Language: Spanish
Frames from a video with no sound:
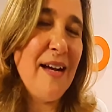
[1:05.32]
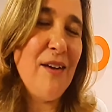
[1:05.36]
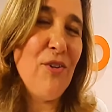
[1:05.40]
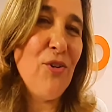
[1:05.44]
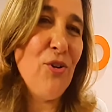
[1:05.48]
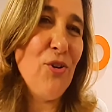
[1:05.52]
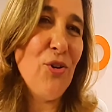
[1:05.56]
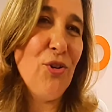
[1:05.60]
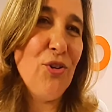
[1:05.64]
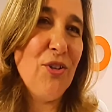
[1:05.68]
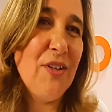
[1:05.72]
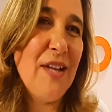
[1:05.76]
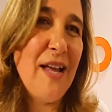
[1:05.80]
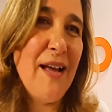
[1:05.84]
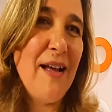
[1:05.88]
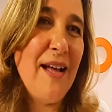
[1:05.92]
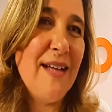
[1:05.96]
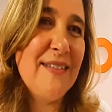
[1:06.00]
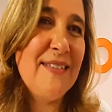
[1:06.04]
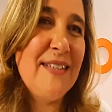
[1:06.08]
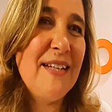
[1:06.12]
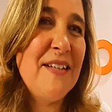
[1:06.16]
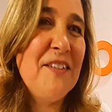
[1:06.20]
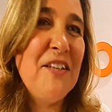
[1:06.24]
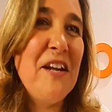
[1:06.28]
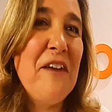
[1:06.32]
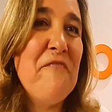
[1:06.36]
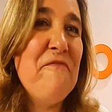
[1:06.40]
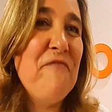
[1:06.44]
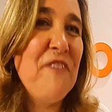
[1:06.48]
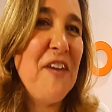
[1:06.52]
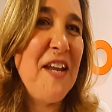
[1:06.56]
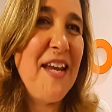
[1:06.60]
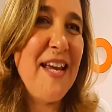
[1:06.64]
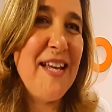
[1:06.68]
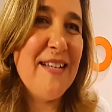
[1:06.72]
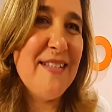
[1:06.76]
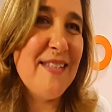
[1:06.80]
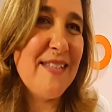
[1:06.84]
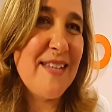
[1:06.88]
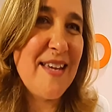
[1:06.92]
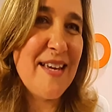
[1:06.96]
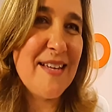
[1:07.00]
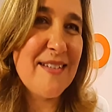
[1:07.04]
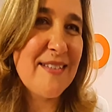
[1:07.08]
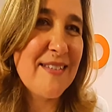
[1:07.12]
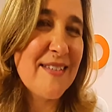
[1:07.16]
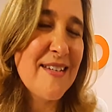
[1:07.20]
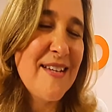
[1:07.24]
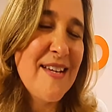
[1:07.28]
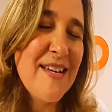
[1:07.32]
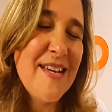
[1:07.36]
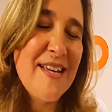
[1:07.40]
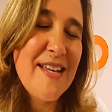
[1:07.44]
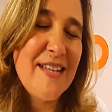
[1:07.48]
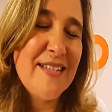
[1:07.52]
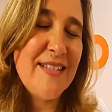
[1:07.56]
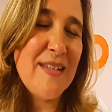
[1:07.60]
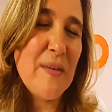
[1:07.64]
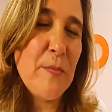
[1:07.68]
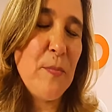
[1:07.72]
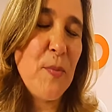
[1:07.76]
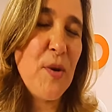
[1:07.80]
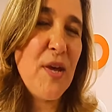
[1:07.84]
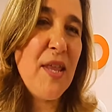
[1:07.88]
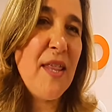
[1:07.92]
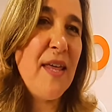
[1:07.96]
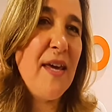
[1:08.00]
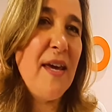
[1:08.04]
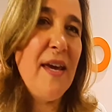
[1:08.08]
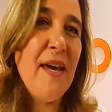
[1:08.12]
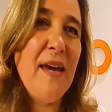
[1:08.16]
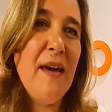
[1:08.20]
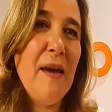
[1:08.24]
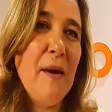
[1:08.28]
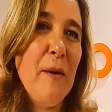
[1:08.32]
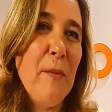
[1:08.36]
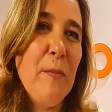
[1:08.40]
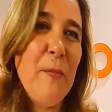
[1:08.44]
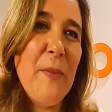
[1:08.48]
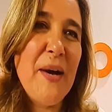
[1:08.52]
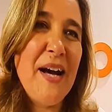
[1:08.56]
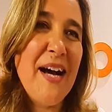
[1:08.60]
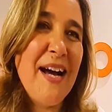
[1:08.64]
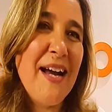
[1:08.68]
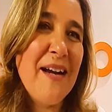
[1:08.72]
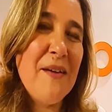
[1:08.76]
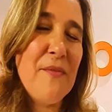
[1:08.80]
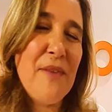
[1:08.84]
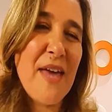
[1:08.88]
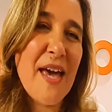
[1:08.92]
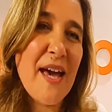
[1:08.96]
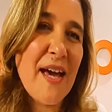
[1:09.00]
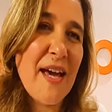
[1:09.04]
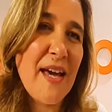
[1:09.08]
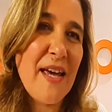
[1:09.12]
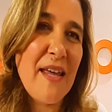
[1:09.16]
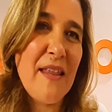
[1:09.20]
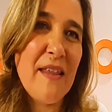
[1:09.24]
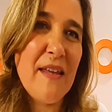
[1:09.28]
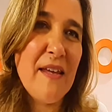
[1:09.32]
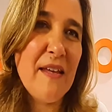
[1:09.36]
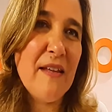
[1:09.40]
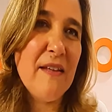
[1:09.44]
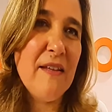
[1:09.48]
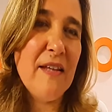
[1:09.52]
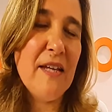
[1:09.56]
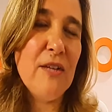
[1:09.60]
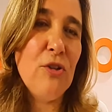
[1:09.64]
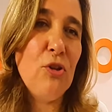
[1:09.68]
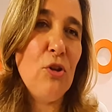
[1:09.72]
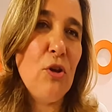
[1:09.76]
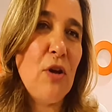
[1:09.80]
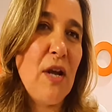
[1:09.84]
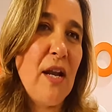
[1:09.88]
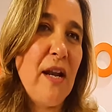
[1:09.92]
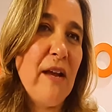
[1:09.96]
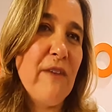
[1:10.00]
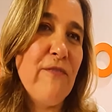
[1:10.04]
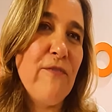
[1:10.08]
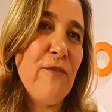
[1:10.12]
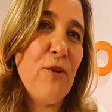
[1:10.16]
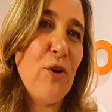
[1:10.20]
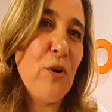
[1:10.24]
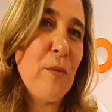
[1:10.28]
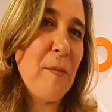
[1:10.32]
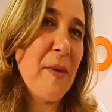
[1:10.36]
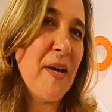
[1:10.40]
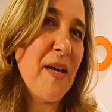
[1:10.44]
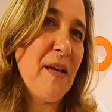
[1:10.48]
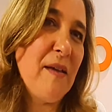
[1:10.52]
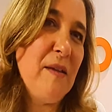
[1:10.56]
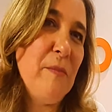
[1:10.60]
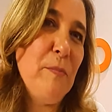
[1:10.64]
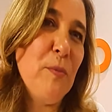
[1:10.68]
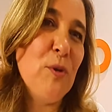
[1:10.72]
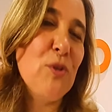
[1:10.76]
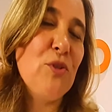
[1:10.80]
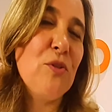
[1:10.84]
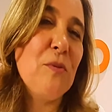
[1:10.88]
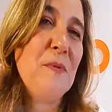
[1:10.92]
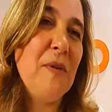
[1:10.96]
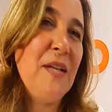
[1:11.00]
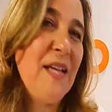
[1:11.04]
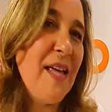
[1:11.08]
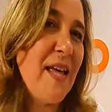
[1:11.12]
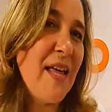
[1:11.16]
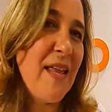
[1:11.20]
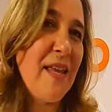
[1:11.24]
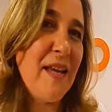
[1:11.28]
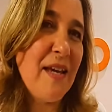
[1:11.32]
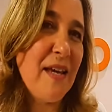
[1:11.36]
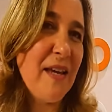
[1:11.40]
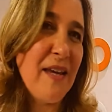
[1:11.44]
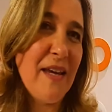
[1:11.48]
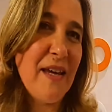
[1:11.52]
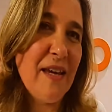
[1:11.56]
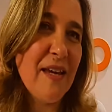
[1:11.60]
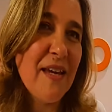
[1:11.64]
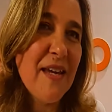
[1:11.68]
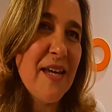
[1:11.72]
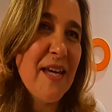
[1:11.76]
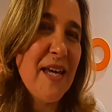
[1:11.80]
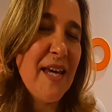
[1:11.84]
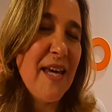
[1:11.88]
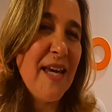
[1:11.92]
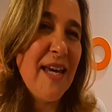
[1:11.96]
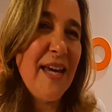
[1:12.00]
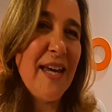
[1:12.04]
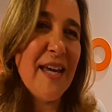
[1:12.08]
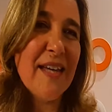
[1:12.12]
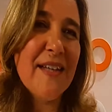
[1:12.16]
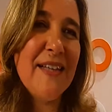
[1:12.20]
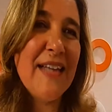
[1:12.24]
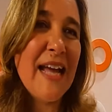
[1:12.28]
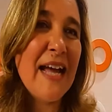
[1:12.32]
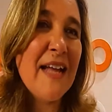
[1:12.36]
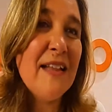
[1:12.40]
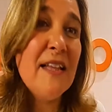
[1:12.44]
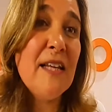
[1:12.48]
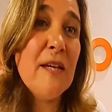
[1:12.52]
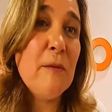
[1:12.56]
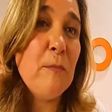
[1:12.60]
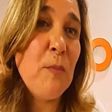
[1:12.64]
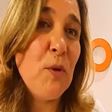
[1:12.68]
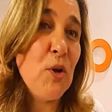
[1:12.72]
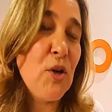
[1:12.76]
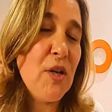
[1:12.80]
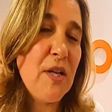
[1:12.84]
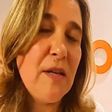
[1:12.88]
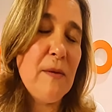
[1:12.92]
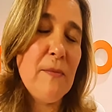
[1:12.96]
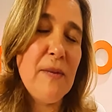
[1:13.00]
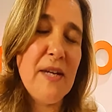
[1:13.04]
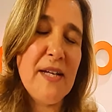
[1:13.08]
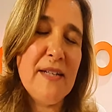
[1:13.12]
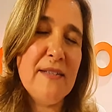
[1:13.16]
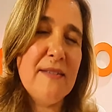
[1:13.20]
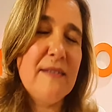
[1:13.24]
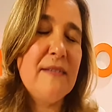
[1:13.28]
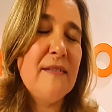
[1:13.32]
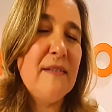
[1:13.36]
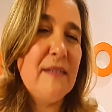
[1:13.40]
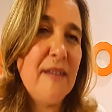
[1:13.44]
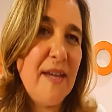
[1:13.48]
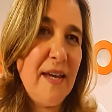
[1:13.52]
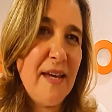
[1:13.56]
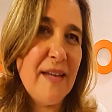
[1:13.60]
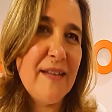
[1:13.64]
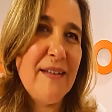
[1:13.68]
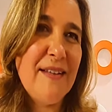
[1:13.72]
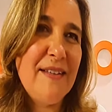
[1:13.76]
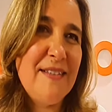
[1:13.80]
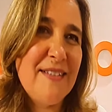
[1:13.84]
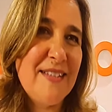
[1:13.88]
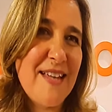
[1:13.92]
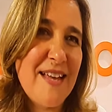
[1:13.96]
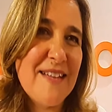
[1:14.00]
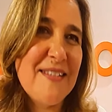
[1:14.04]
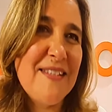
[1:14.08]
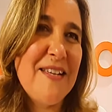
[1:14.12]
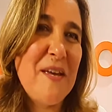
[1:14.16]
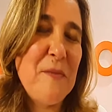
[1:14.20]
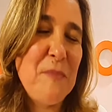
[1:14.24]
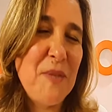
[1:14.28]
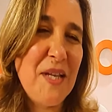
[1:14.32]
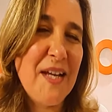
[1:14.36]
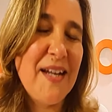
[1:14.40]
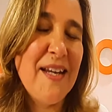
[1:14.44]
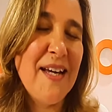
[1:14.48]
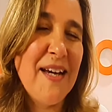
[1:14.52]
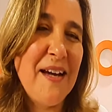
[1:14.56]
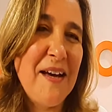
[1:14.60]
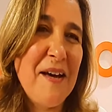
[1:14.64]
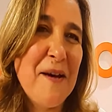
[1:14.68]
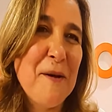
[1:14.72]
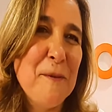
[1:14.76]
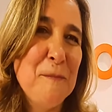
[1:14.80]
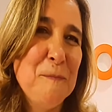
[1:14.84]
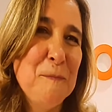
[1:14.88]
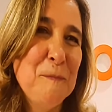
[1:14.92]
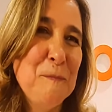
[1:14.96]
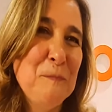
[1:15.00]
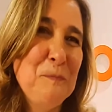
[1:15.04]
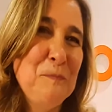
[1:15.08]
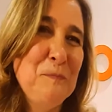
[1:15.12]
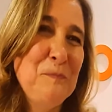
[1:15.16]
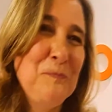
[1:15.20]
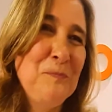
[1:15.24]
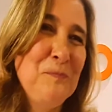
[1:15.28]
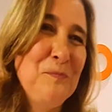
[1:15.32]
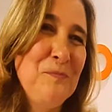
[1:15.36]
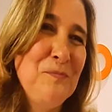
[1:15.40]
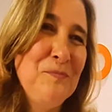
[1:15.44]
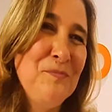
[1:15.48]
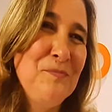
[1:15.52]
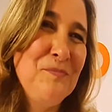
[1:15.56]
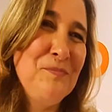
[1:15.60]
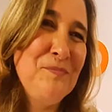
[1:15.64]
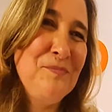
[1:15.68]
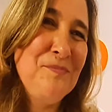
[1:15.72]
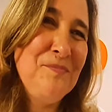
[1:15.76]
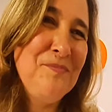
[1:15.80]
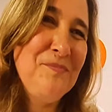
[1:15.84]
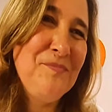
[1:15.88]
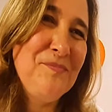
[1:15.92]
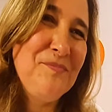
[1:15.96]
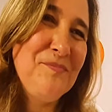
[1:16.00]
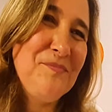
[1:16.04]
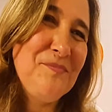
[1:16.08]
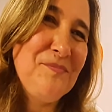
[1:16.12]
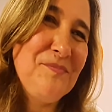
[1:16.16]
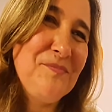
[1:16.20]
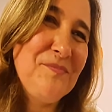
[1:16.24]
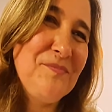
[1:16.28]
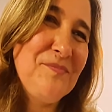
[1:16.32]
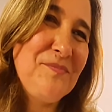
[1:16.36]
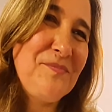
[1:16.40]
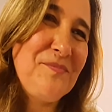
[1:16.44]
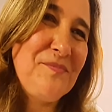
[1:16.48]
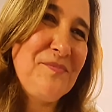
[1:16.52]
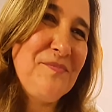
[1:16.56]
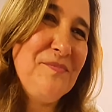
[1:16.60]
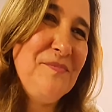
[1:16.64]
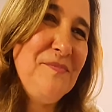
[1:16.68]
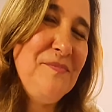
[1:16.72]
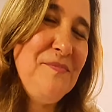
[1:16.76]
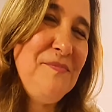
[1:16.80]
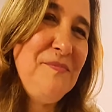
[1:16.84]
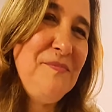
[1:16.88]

con hacer transferencias. Se puede pagar viajes de, todas las formas y posibilidades que, están disponibles, eh, se aceptan acá. ¿Va a haber alguna promoción por